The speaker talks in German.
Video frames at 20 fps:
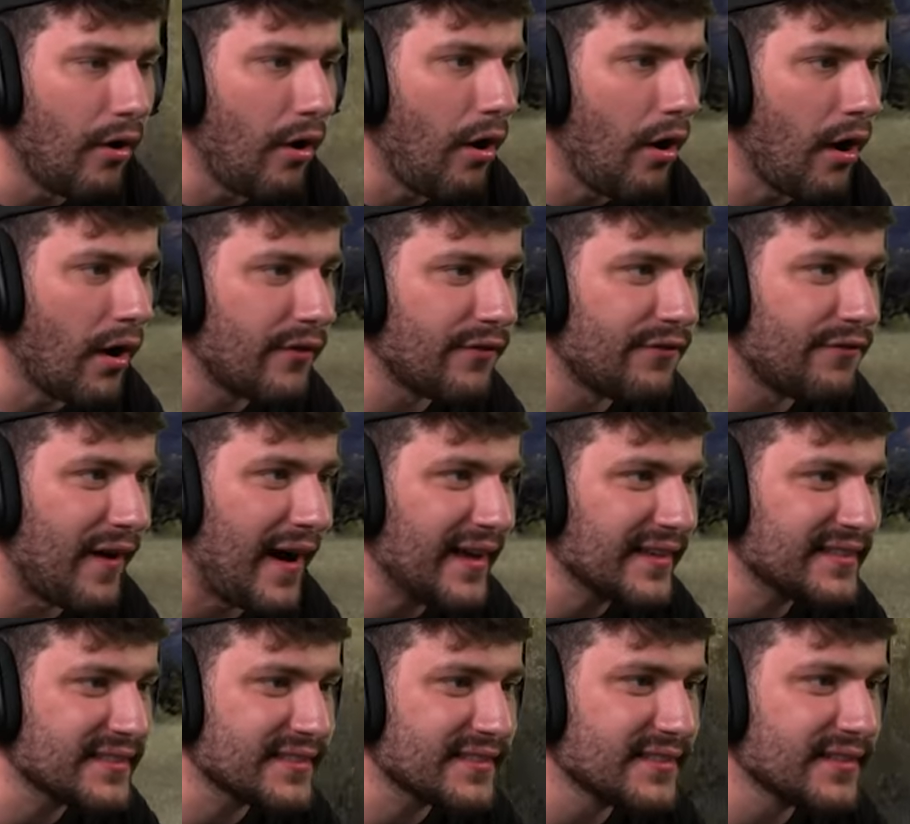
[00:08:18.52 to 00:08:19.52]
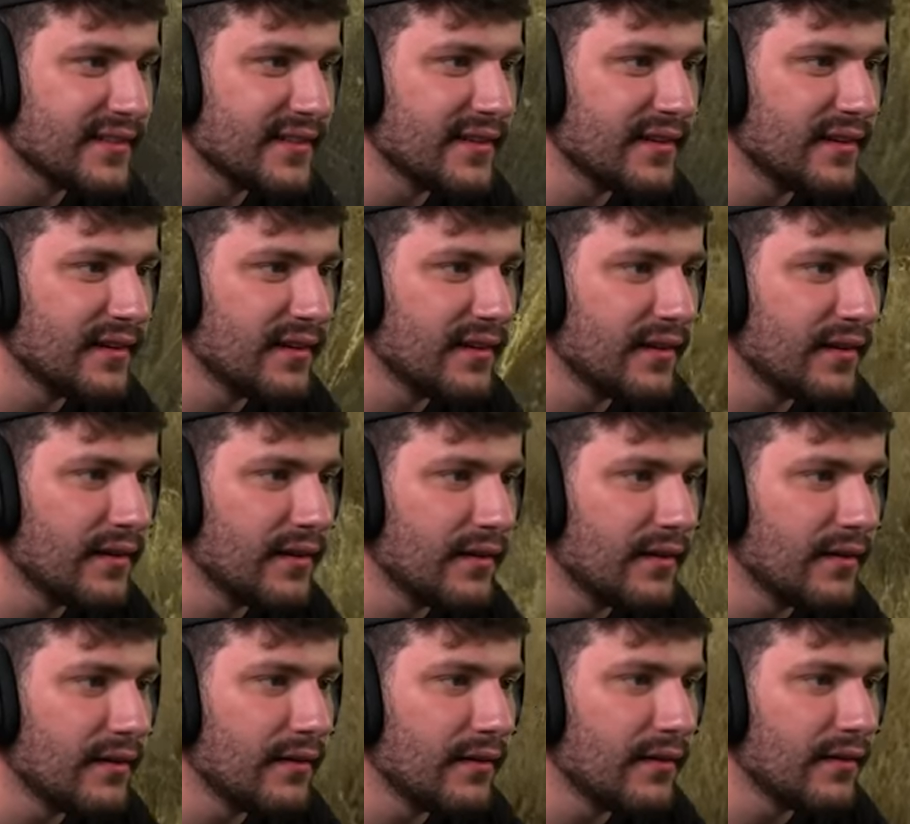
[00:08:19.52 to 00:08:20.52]
Och, was? Okay, warte,
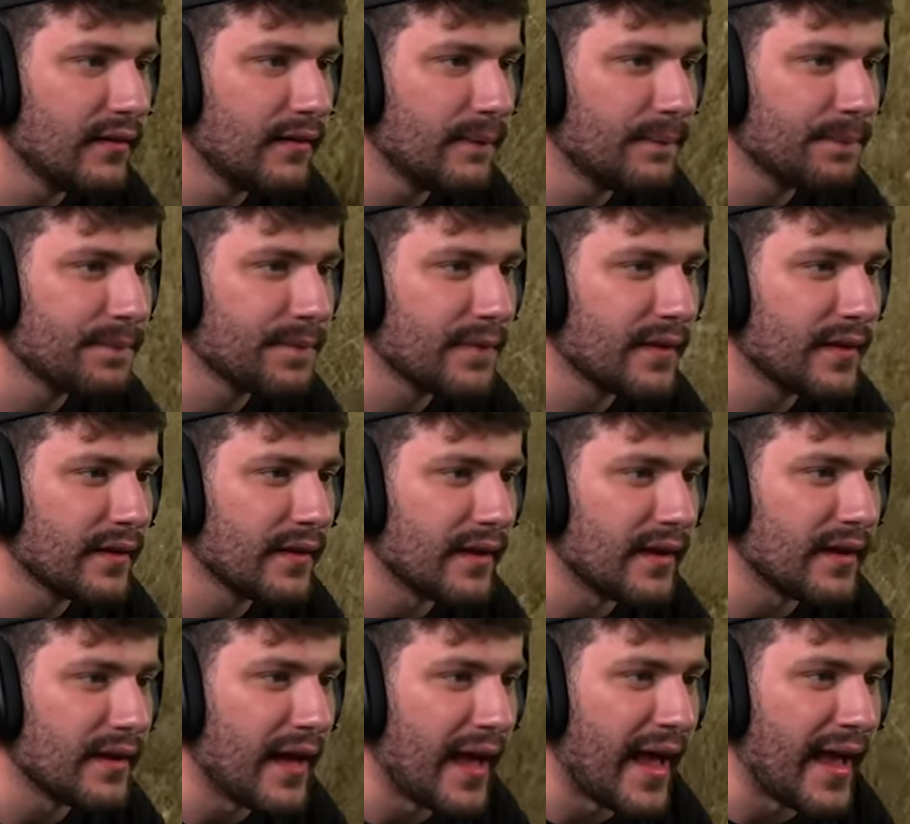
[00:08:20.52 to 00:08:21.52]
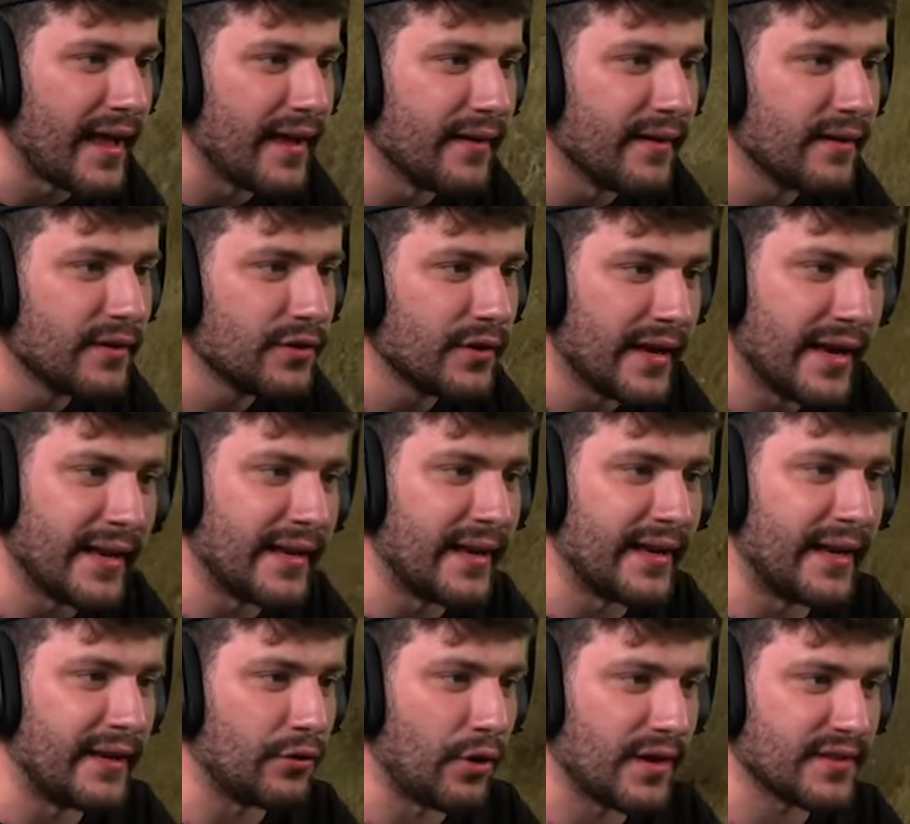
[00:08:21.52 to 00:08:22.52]
ich gucke genau, wo Ey, die landen. Nee,
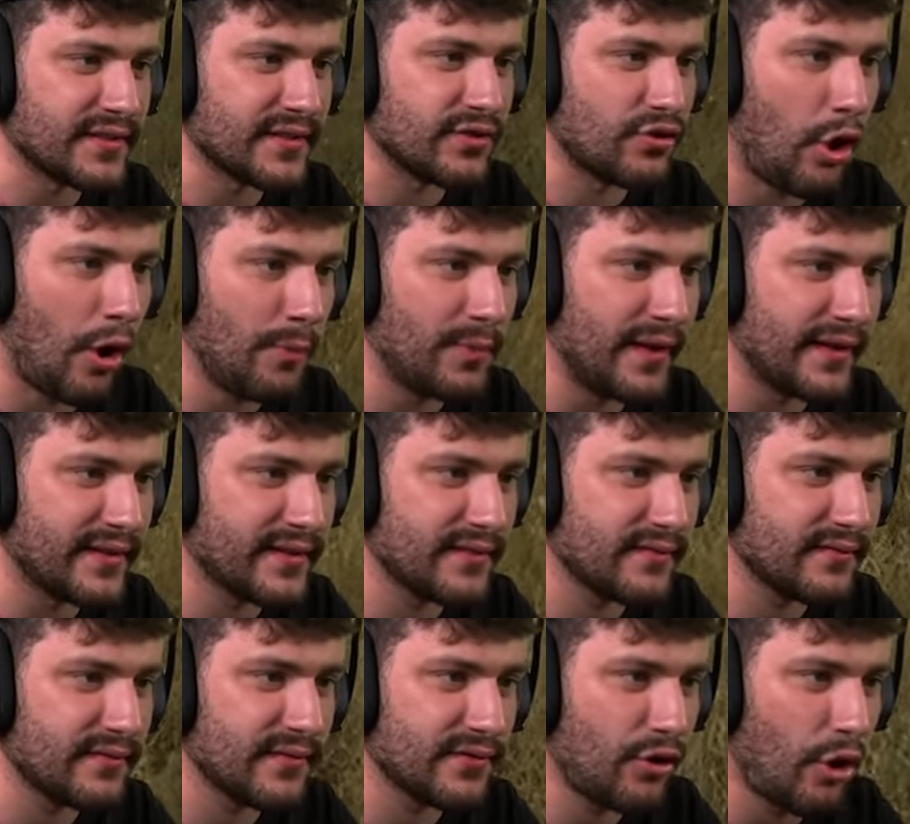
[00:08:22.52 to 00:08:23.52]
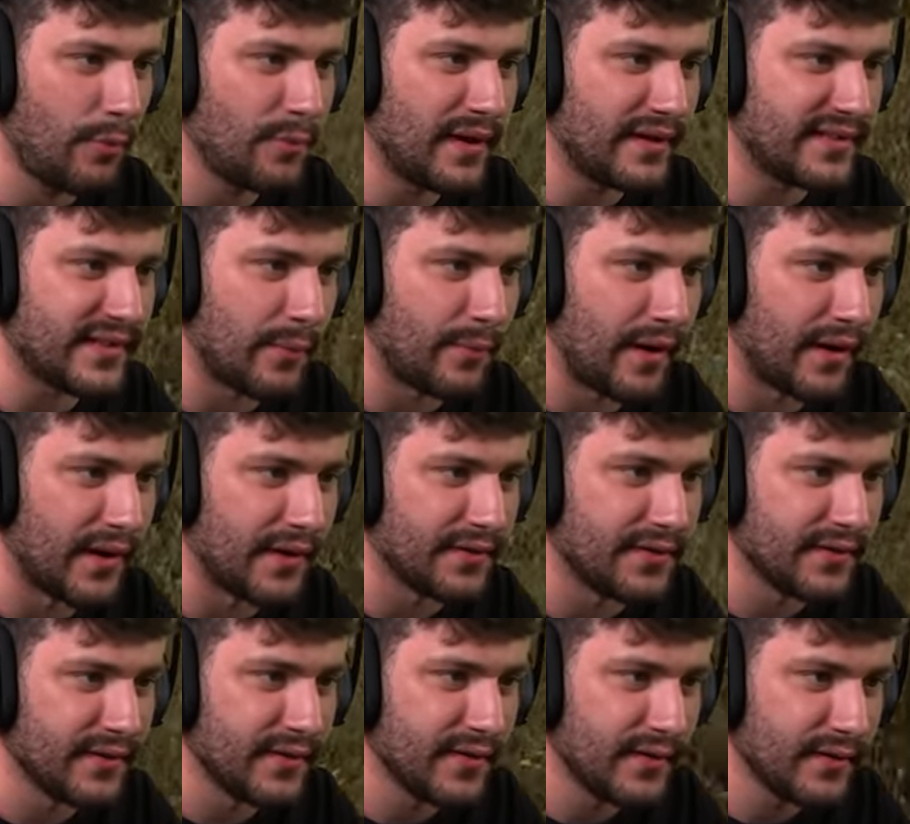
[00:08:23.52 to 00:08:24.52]
nee, nee, du hast es komplett, komplett
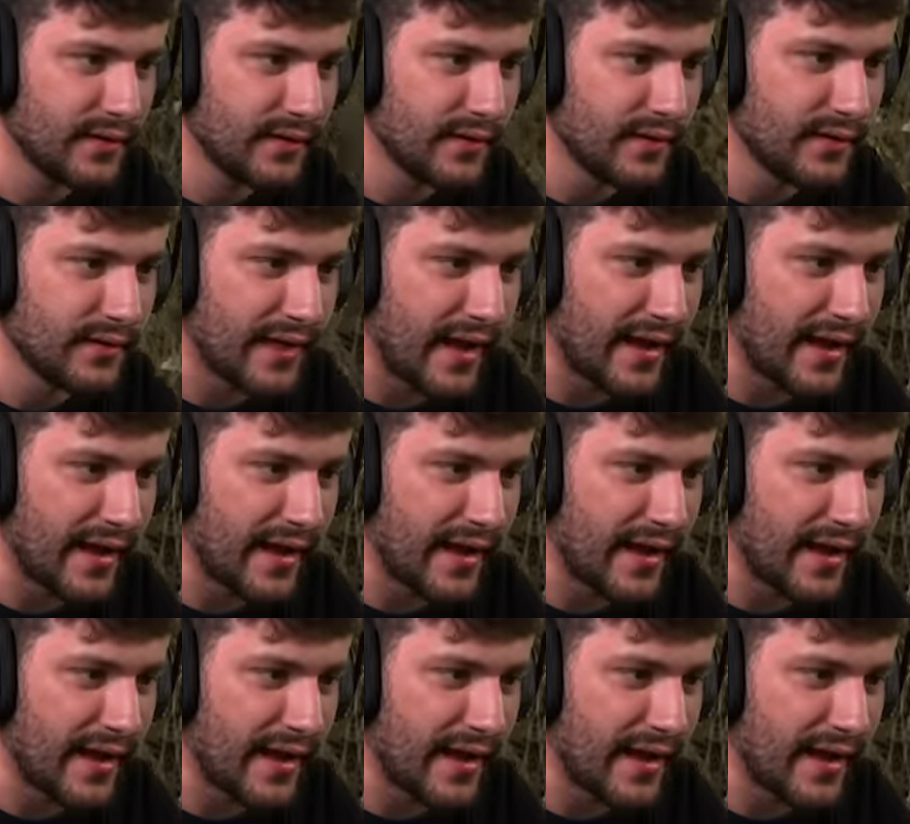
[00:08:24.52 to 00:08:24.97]
zerballert. Ist tot?